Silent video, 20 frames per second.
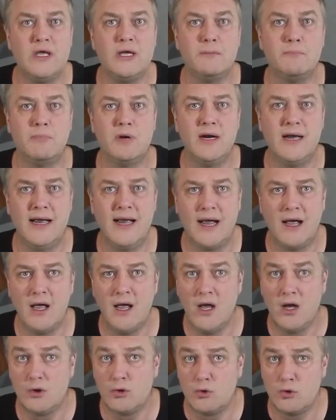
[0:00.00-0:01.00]
И б.
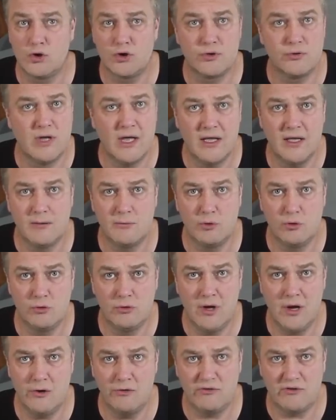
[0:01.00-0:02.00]
То, что я
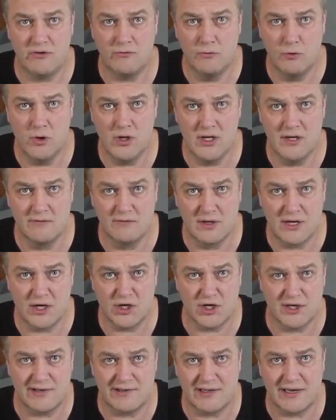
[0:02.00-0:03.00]
наблюдаю сегодня в
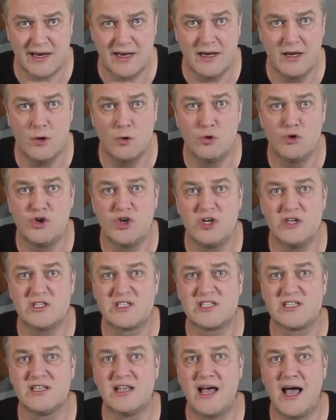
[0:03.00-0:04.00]
нашей стране, очень
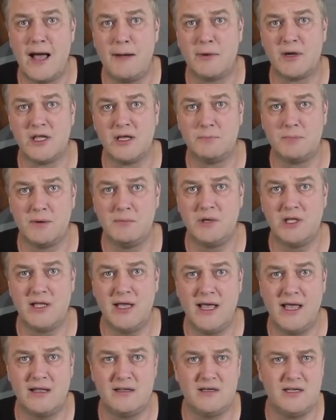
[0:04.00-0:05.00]
слабо
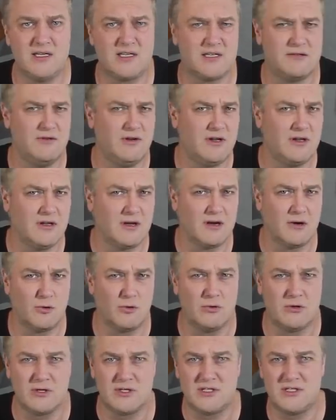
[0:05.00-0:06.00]
напоминает действительно
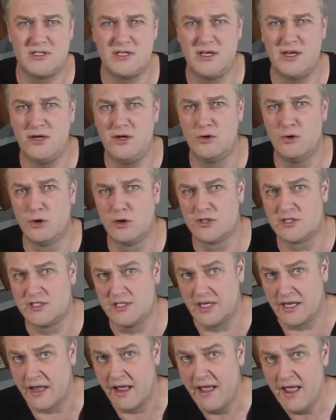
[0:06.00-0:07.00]
какой-то
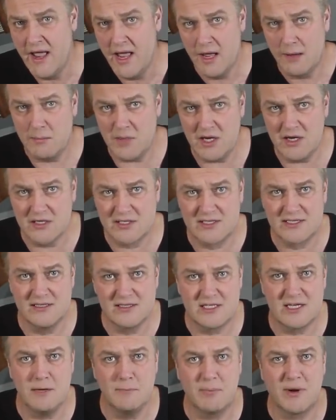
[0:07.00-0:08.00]
серьезный
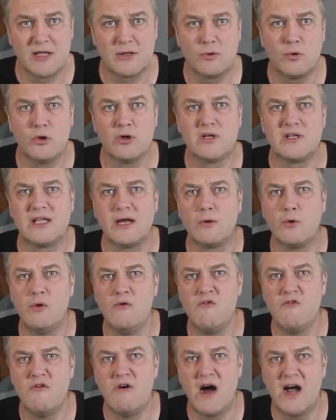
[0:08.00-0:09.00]
медицинский подход к
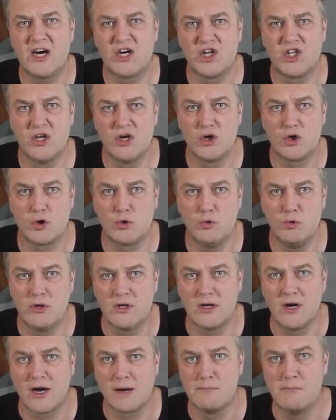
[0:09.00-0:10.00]
такой важной
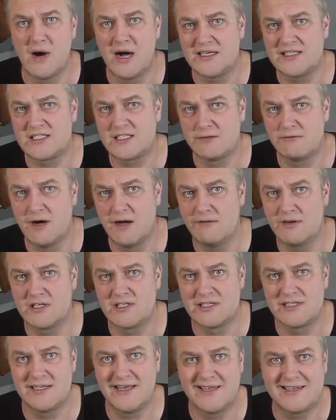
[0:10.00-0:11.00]
штуке, как массовая
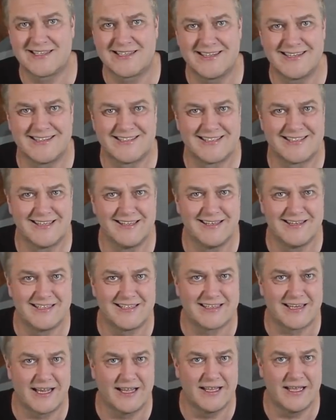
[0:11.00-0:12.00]
вакцинация целой
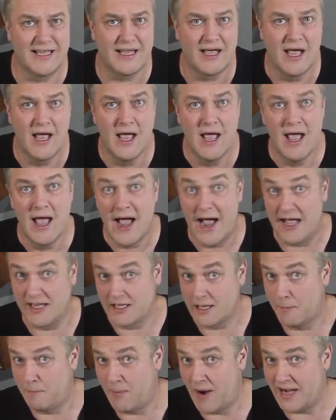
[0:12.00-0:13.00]
страны
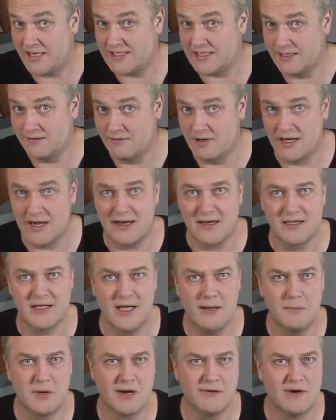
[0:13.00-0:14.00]
от опасного, как
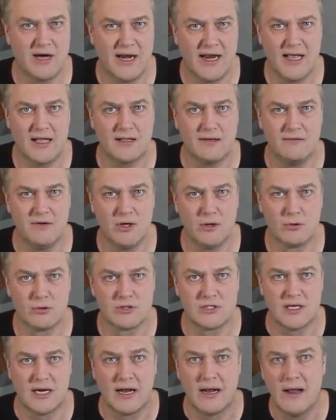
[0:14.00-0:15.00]
нам говорят,
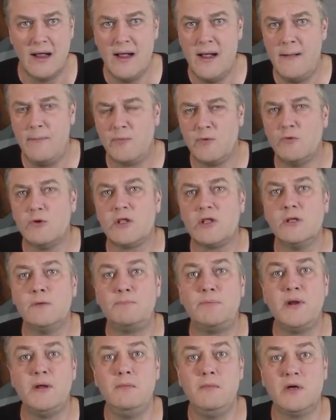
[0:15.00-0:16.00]
вируса. Ну, вот,
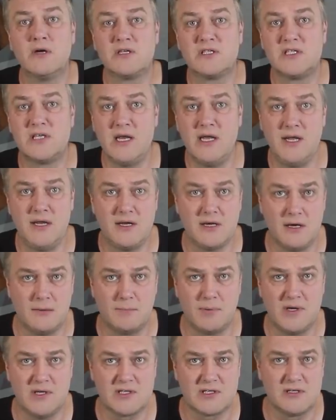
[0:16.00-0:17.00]
например, зритель
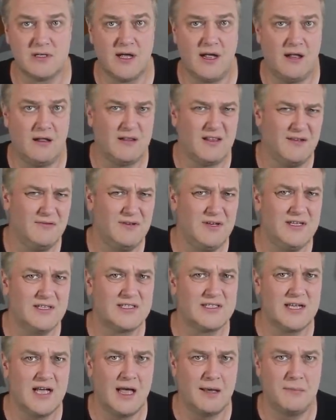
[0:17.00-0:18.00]
прислал, да вы и
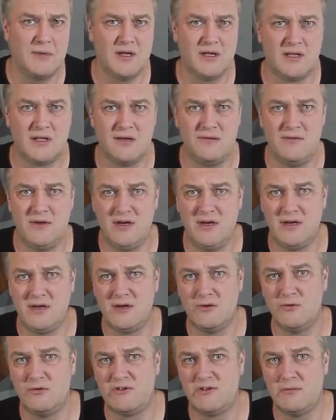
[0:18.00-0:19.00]
сами это
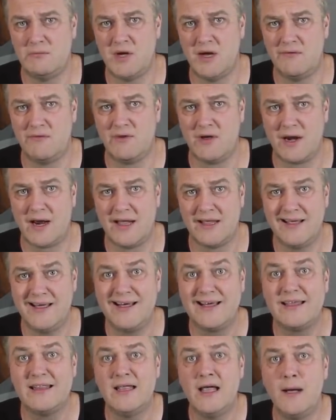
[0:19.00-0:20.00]
видите у себя в
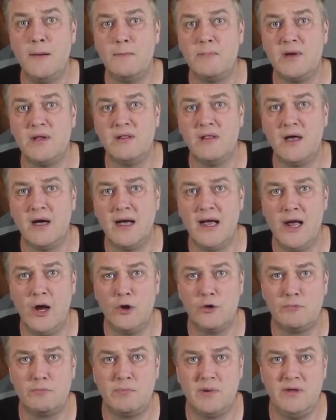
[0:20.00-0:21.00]
городах, нам
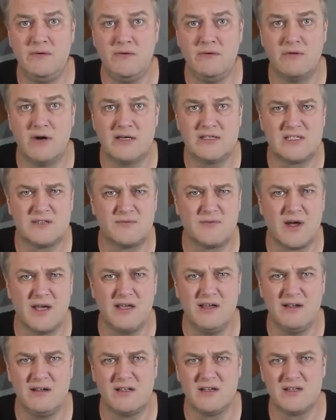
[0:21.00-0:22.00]
предлагают прививаться в
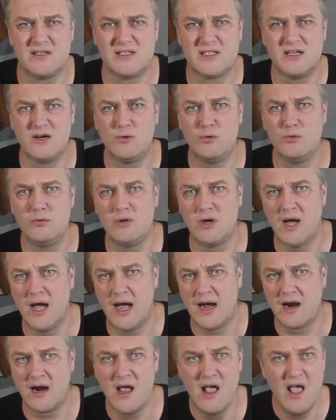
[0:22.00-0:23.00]
каких-то
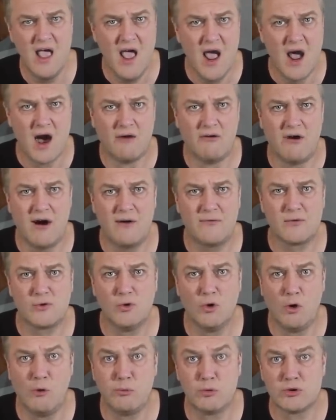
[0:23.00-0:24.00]
закутках, в
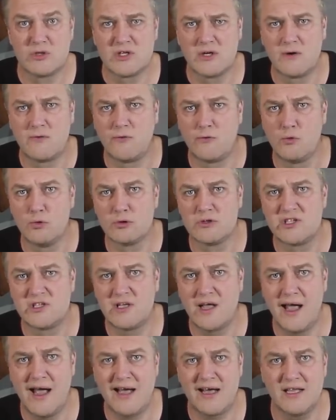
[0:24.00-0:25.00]
автобусах, в
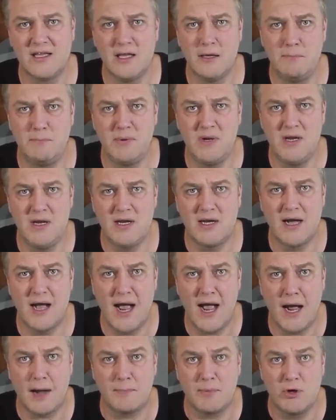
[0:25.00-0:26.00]
кустах, на
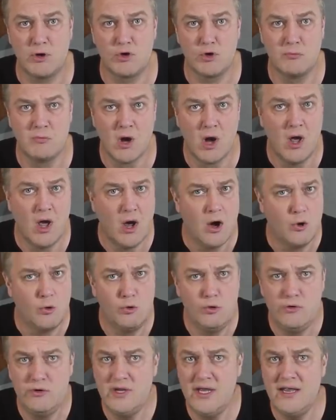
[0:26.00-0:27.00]
пеньках, причем
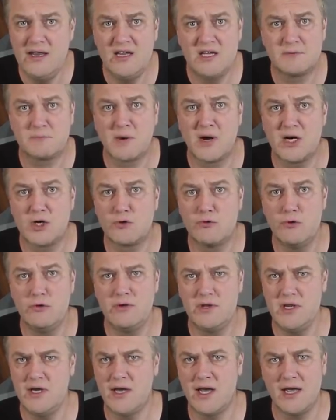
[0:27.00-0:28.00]
у людей не
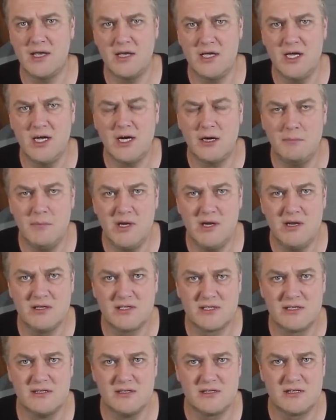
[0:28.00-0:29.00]
спрашивают никаких
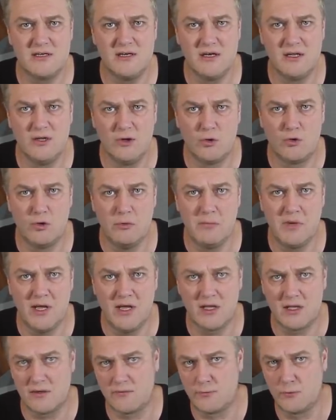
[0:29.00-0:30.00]
медицинских
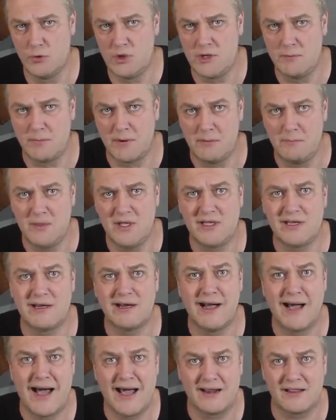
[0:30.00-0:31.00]
документов, ну типа
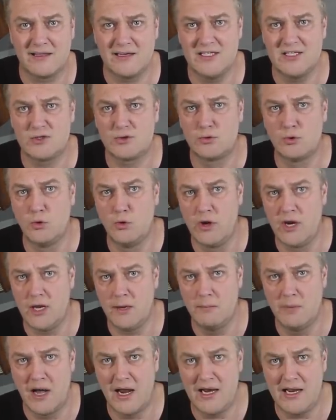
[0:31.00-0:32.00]
медкарты,
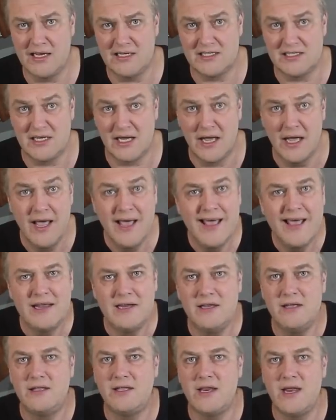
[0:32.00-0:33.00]
истории болезни,
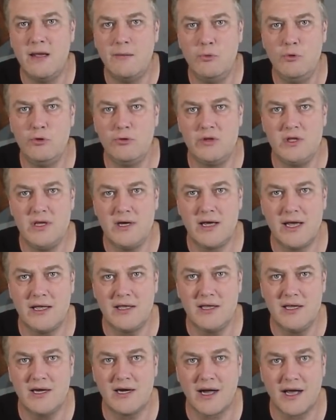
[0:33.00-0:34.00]
не требуют
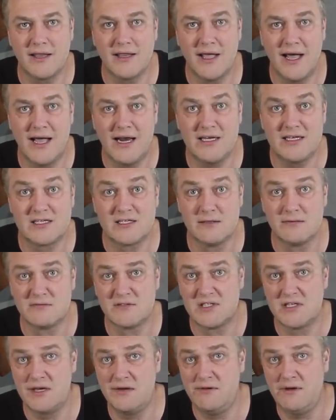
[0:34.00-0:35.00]
никаких анализов,
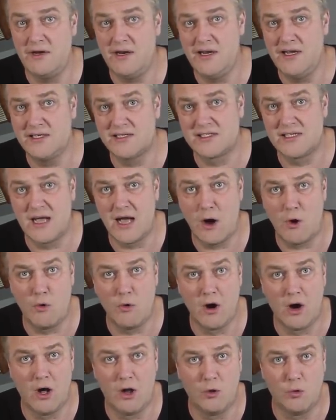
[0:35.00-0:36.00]
завели за
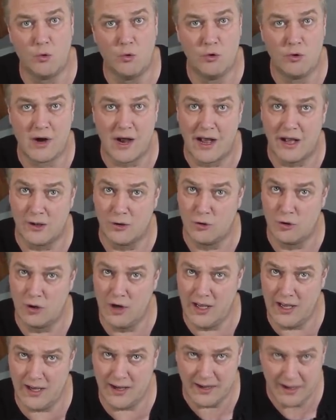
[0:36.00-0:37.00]
угол,
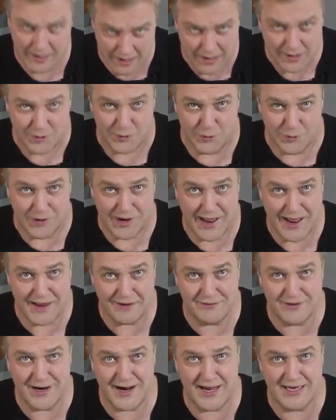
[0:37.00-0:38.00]
укололи,
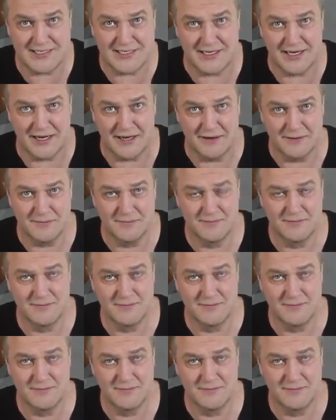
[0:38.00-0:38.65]
гуляй Вася.